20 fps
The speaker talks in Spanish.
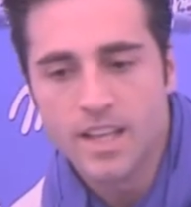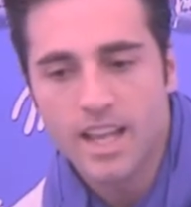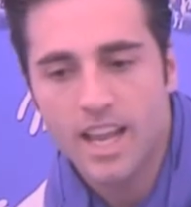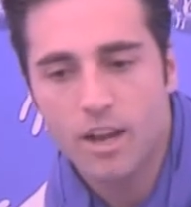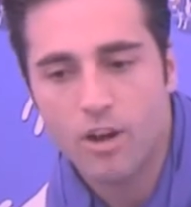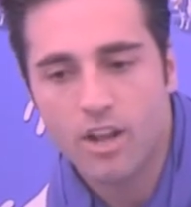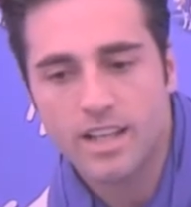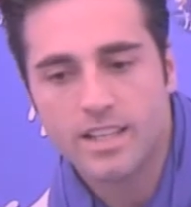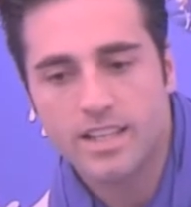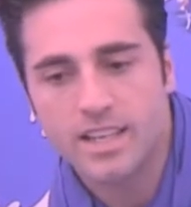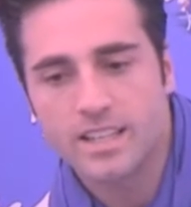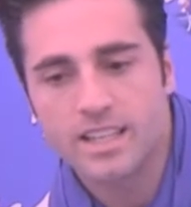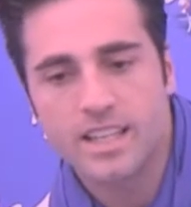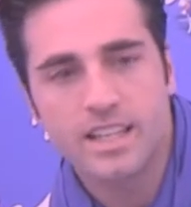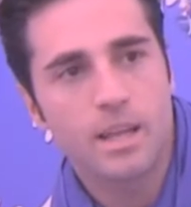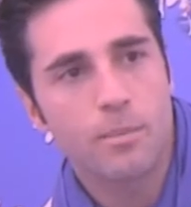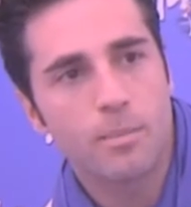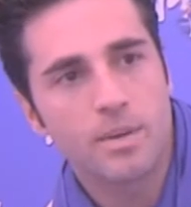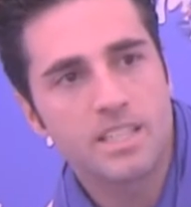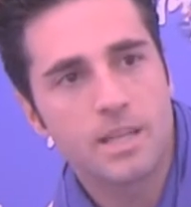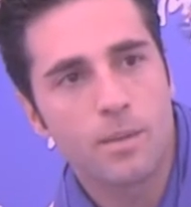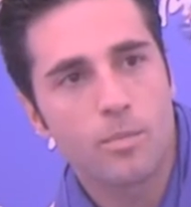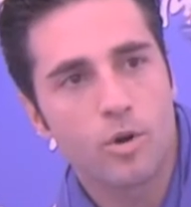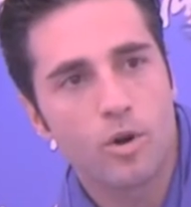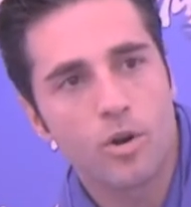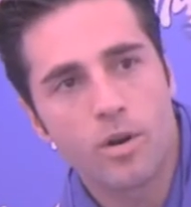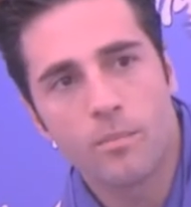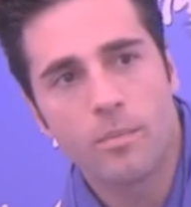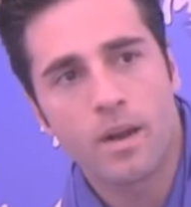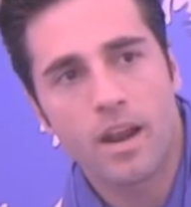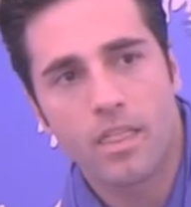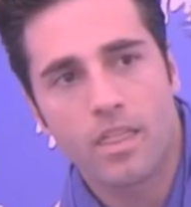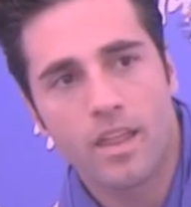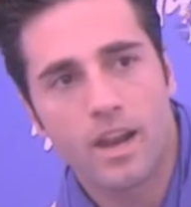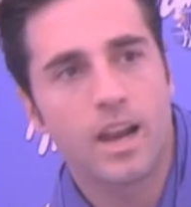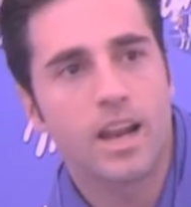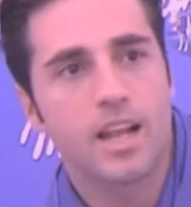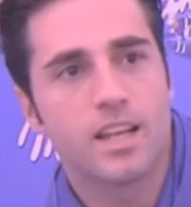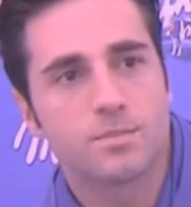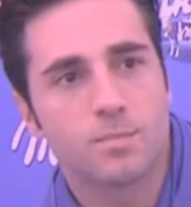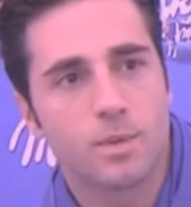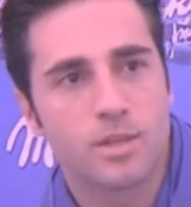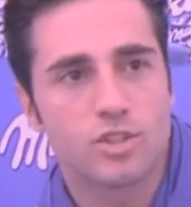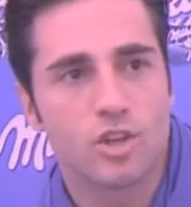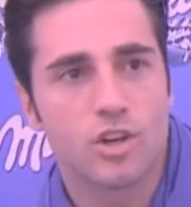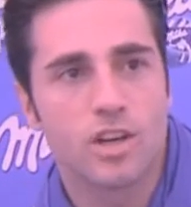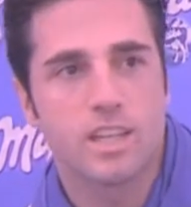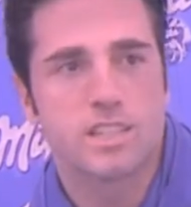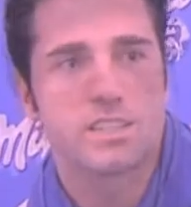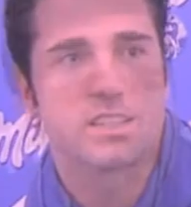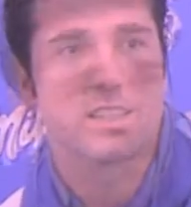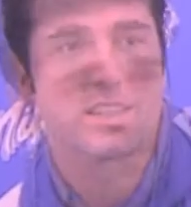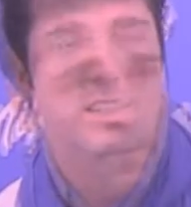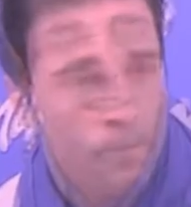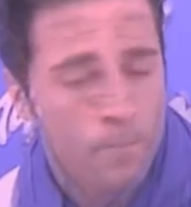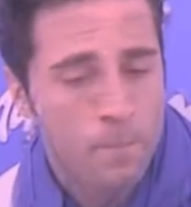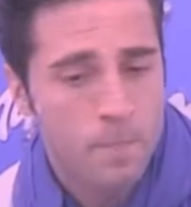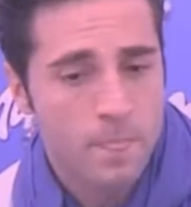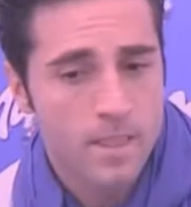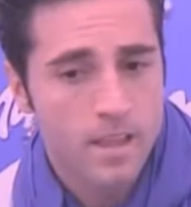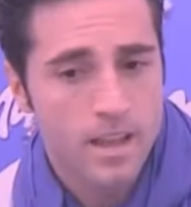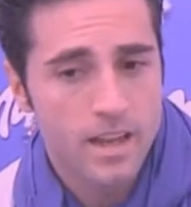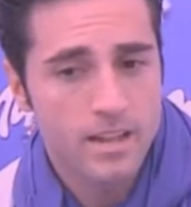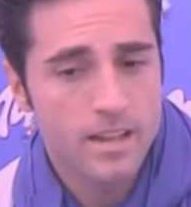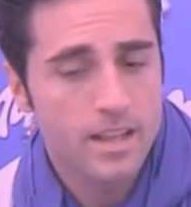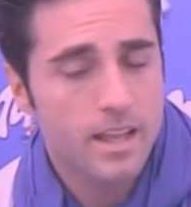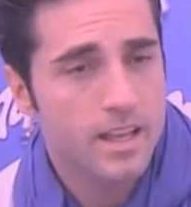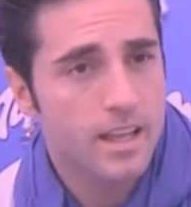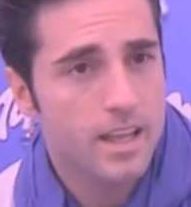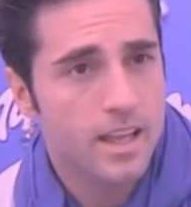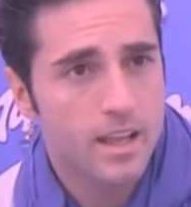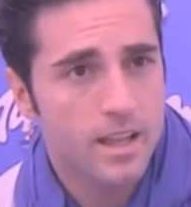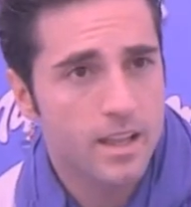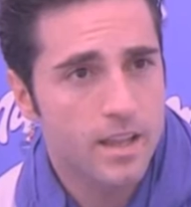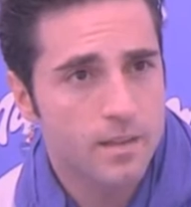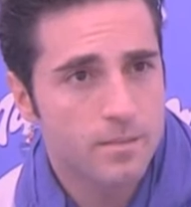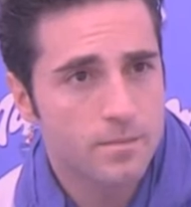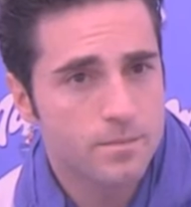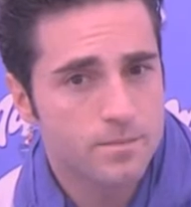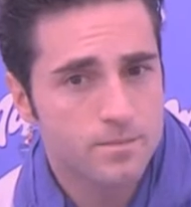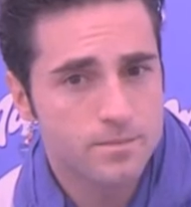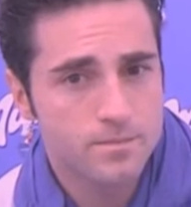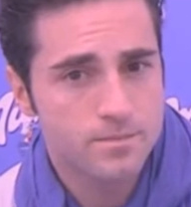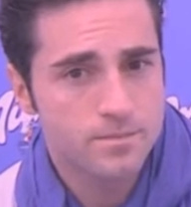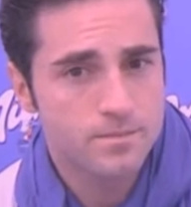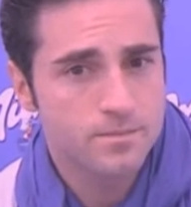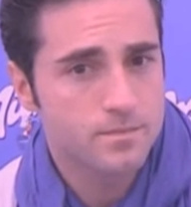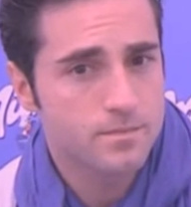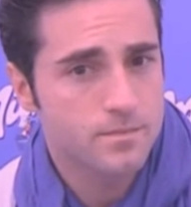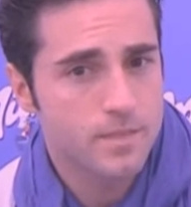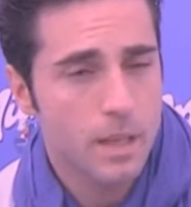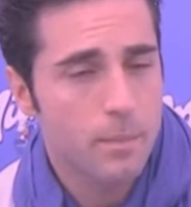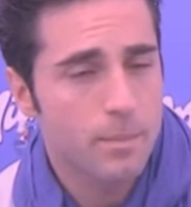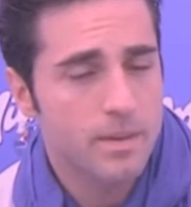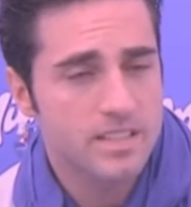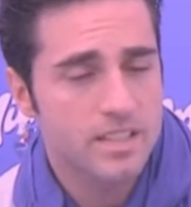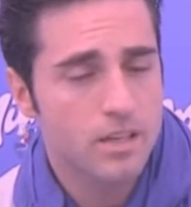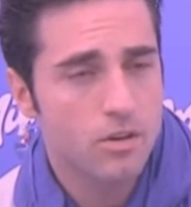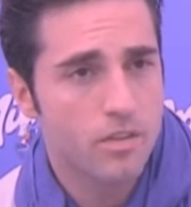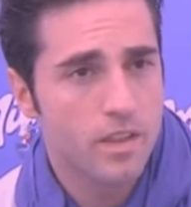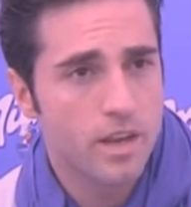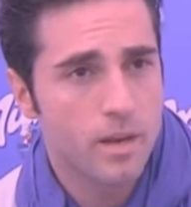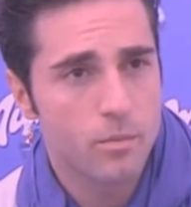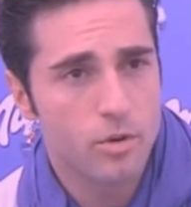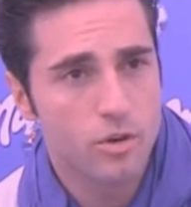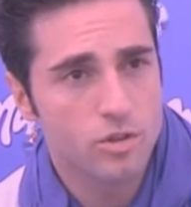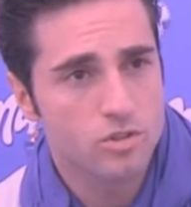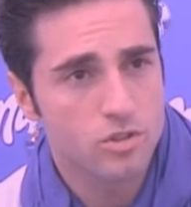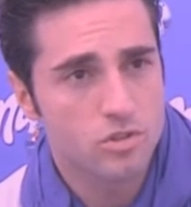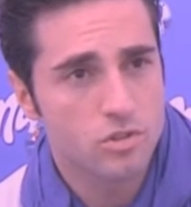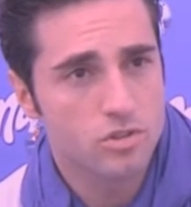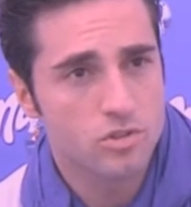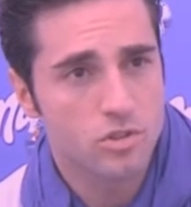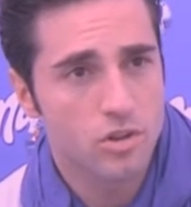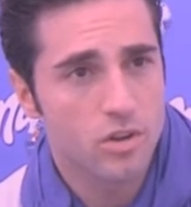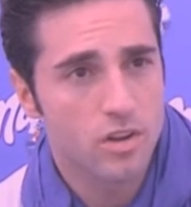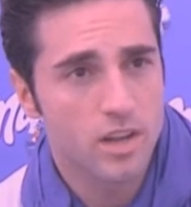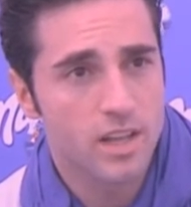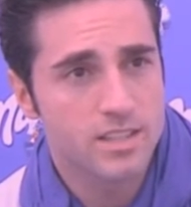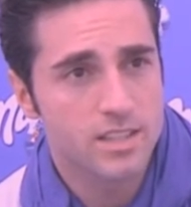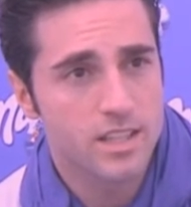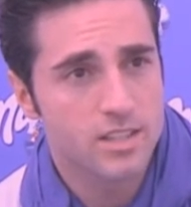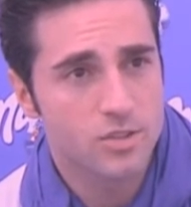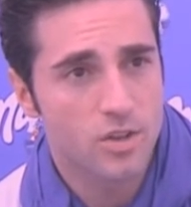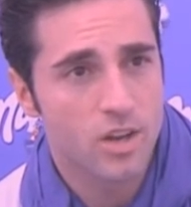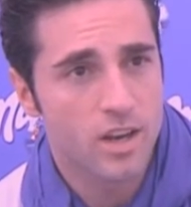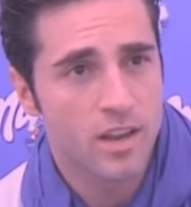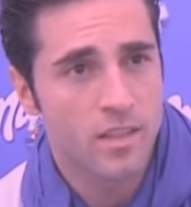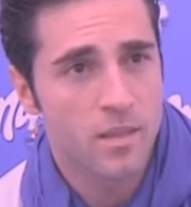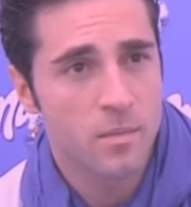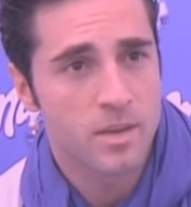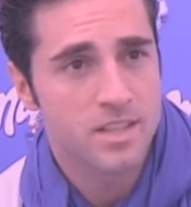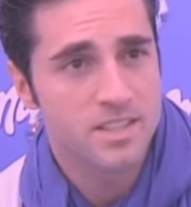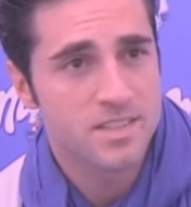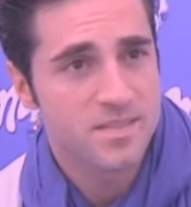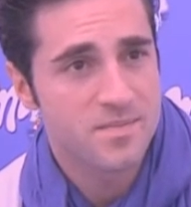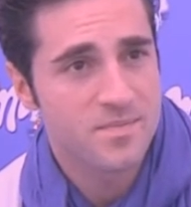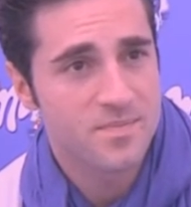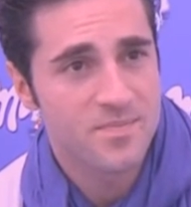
y no hay que tener tanta prisa por embarazar a las personas. El día que, pase lo diremos nosotros, no hagáis caso a nadie más.